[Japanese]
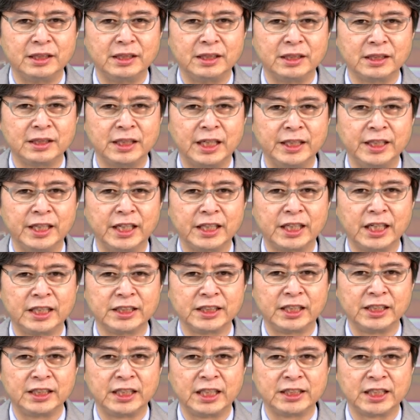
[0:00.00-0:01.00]
現代経
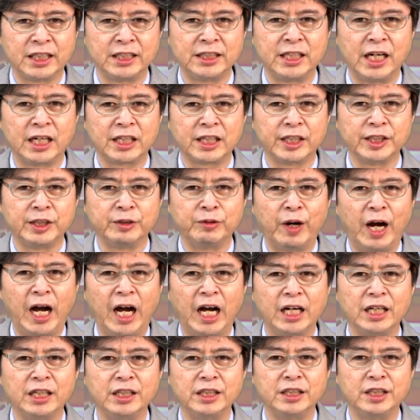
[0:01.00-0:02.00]
済デザイン学科で
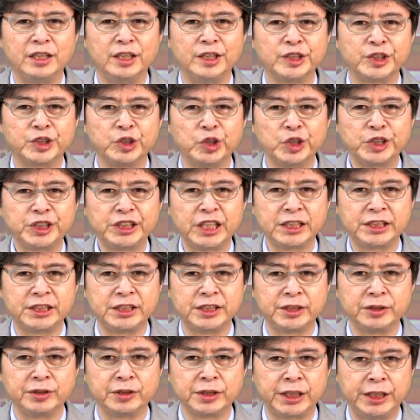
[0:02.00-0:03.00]
は、そうした市
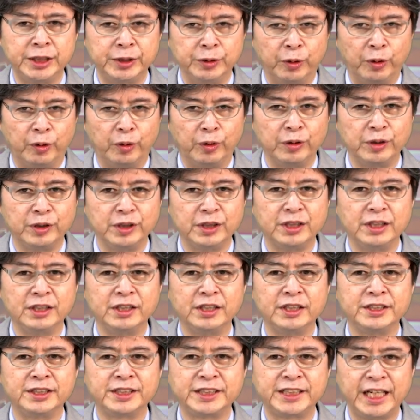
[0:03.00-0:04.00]
場機能、
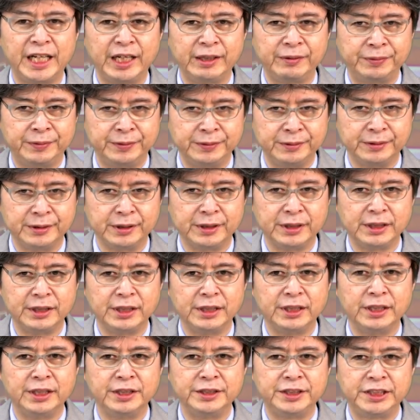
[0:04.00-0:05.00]
政府、
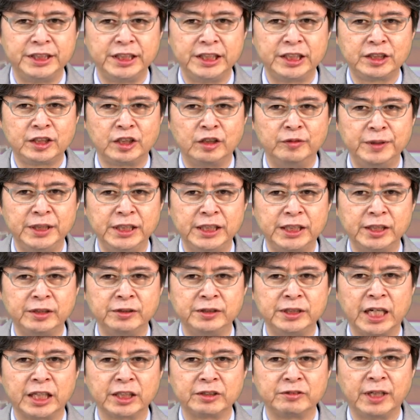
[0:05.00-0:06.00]
地域コミュニティの
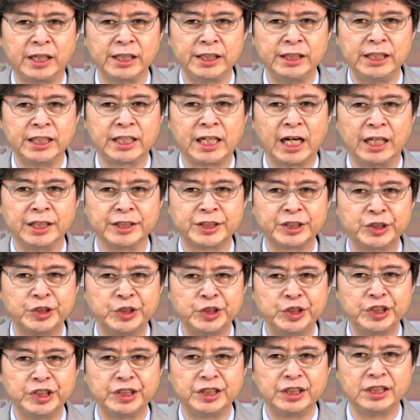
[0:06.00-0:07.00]
役割に関す
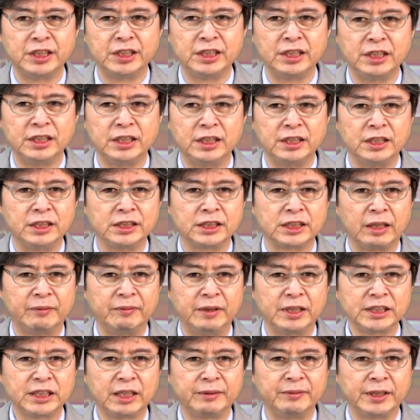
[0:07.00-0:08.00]
るさ
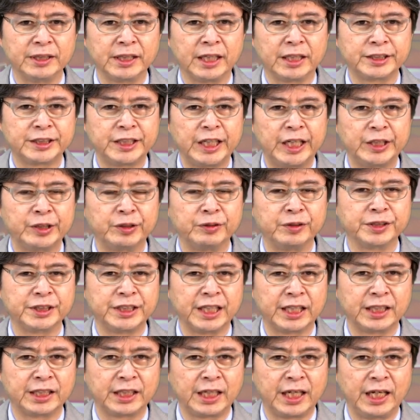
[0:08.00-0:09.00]
まざまな制度の
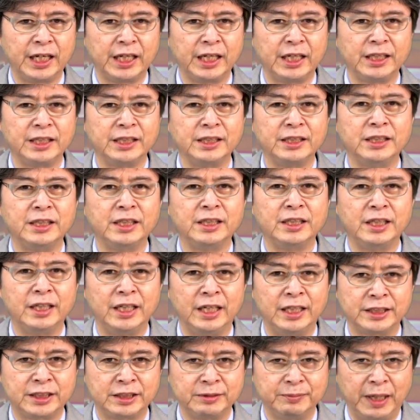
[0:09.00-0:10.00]
設計、
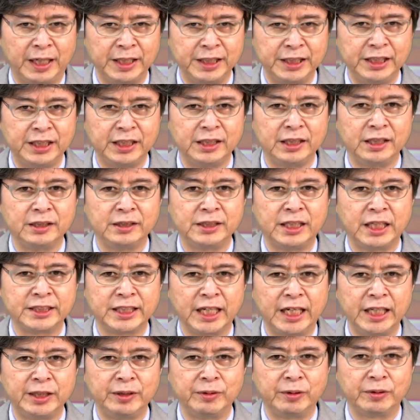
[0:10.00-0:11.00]
つまり
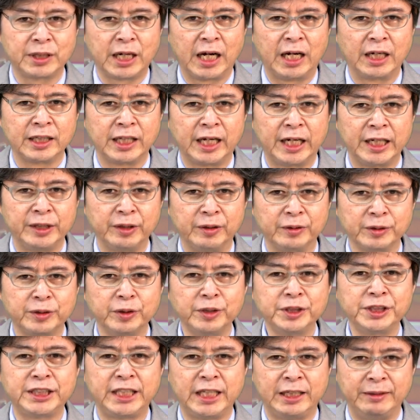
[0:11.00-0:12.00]
デザインを考えようと
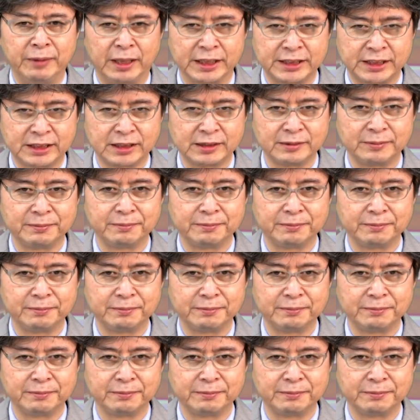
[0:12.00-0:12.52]
しています。